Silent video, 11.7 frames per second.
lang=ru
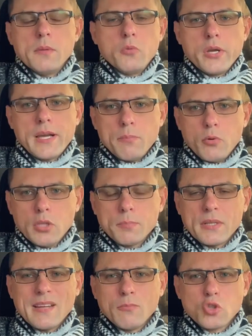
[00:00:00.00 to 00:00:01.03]
мой капот,
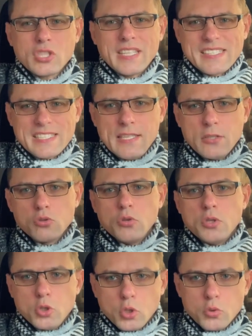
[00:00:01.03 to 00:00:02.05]
потому что снизу
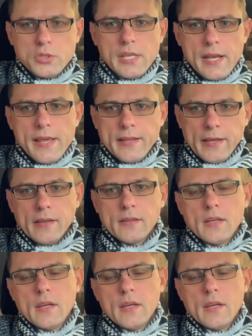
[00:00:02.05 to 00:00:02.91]
идет усиление.